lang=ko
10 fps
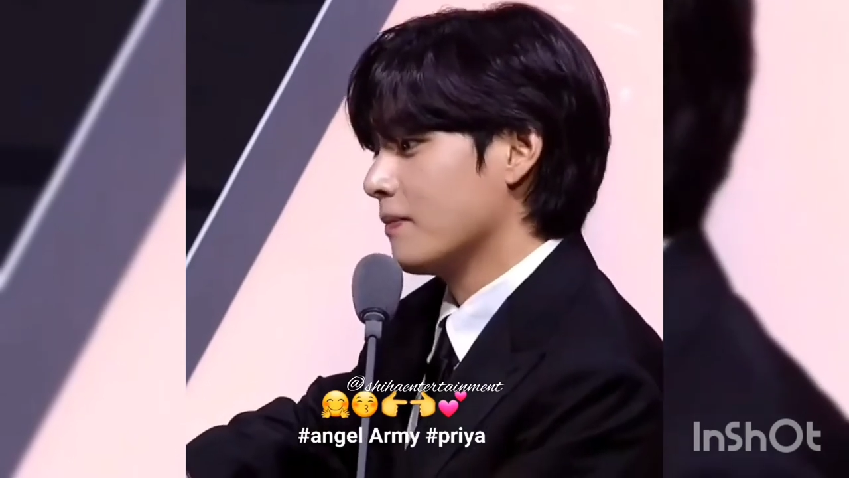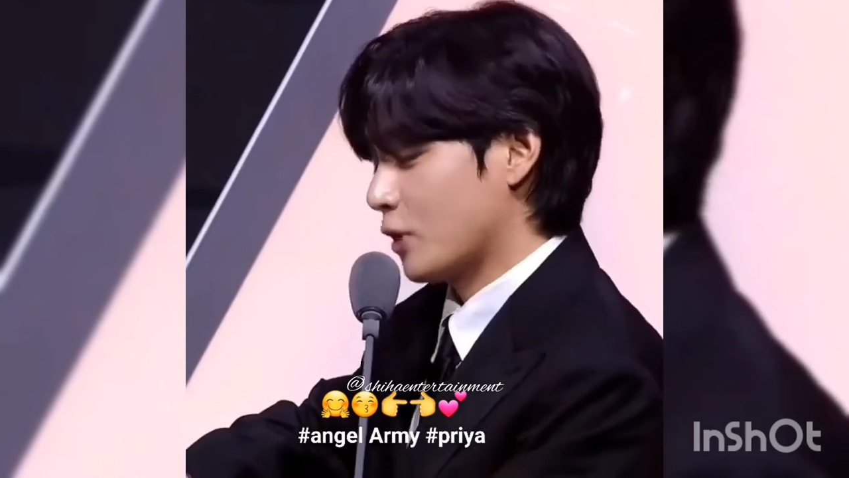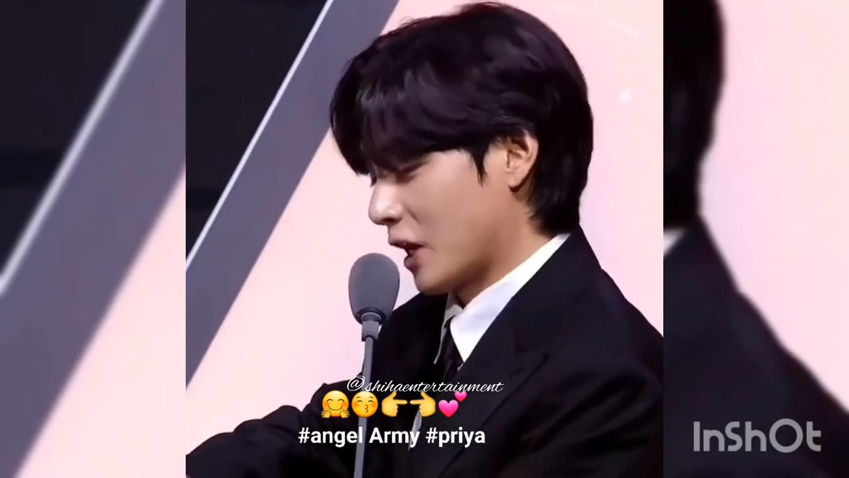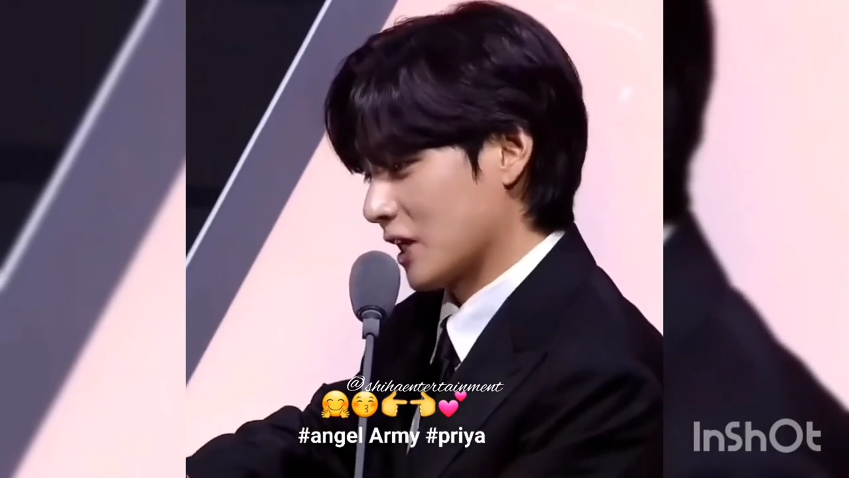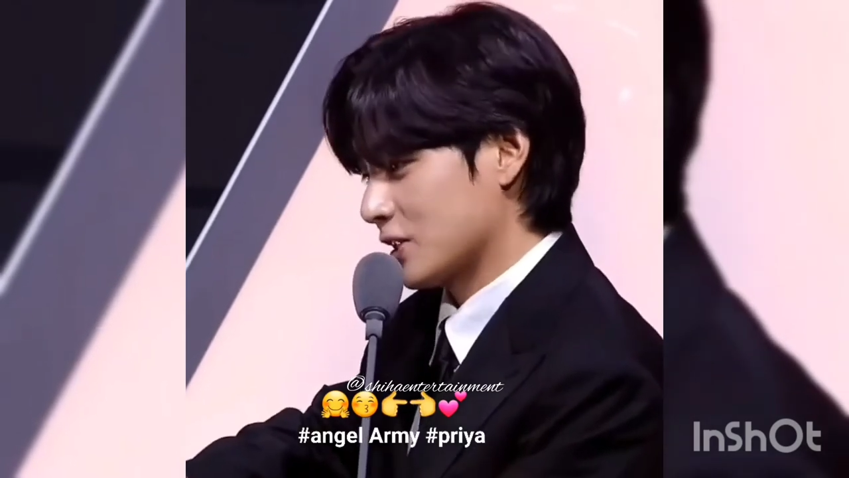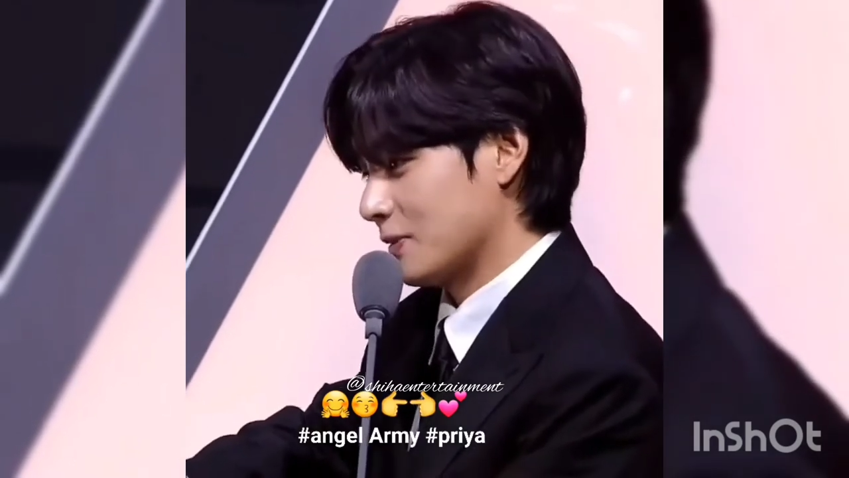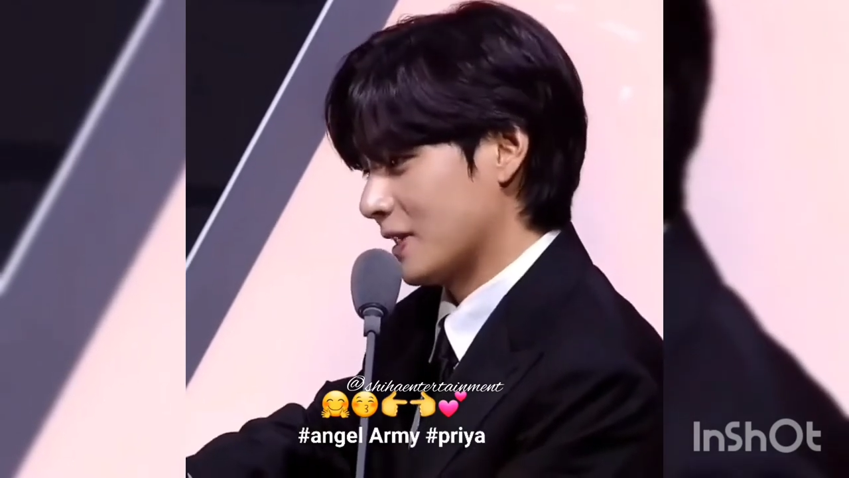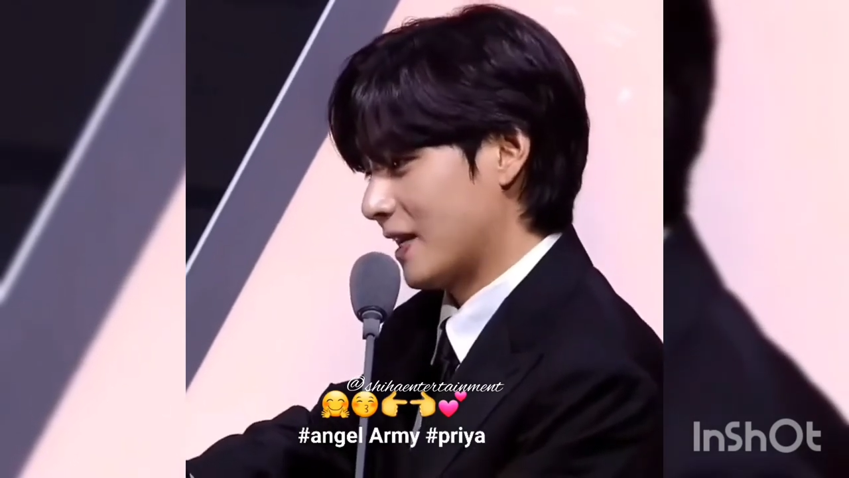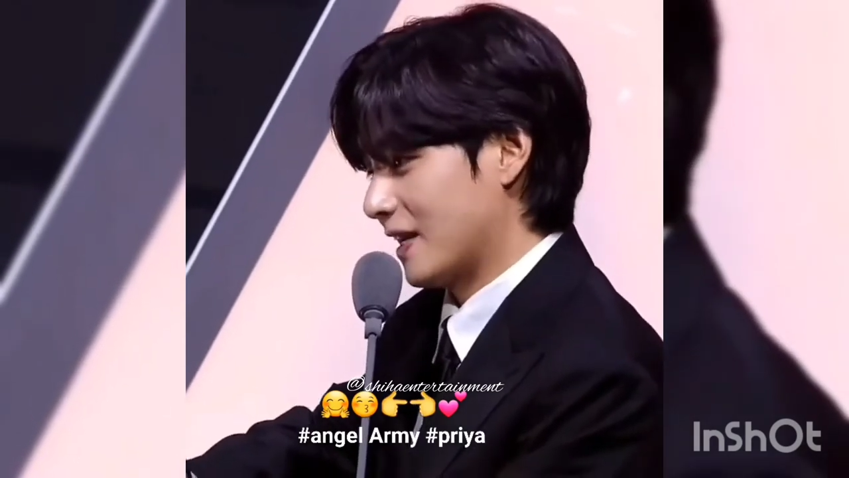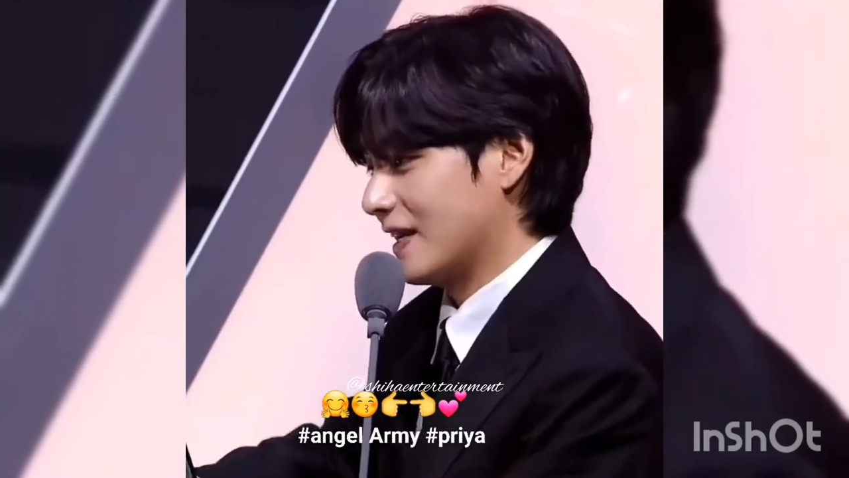
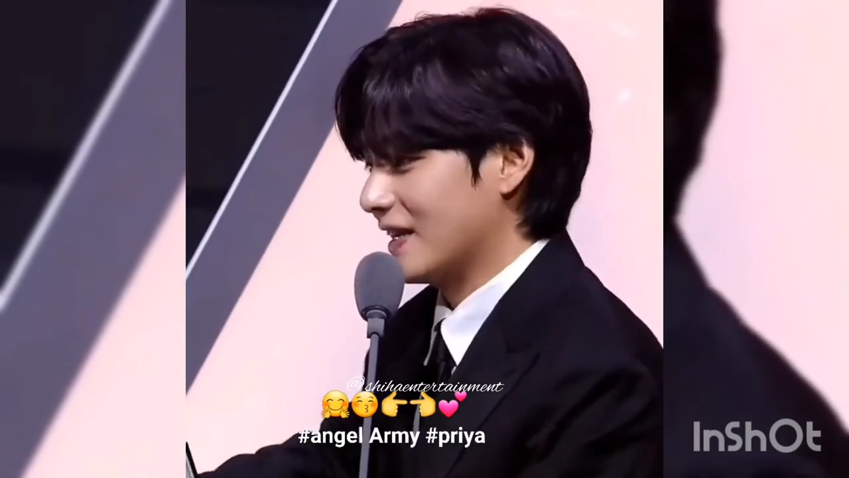되겠습니다.